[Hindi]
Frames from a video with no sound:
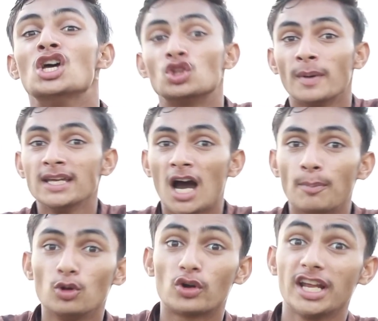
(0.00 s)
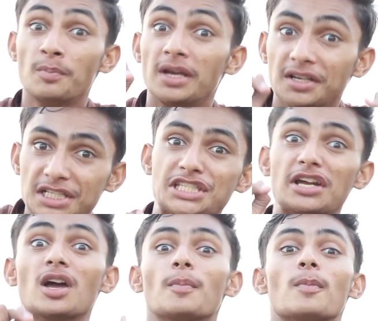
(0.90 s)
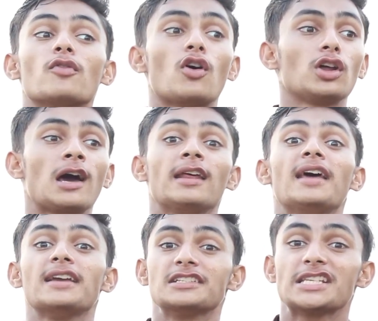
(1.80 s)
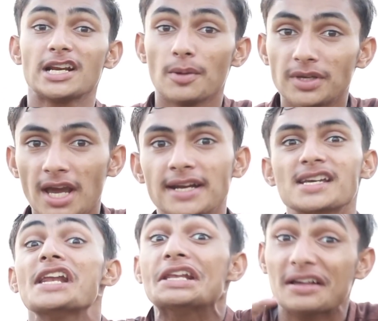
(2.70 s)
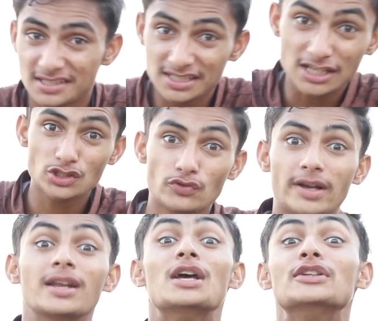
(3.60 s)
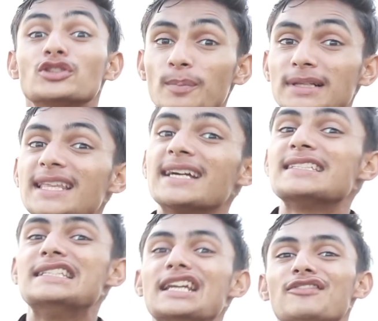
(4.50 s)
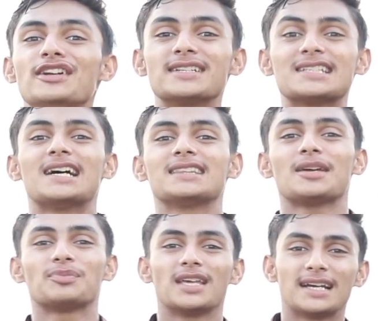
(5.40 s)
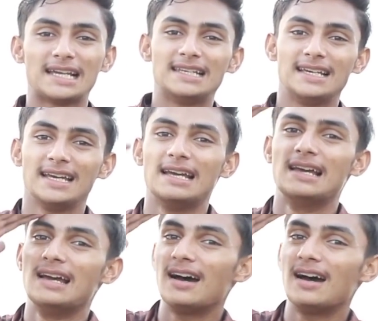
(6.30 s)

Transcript: तो भाई आप लोगों ने हमें इंस्टाग्राम पर फॉलो कर लेना है इंस्टाग्राम की आइडिया है नासिर शाह वन तो मिलता है किसी ने वीडियो के साथ तब तक के लिए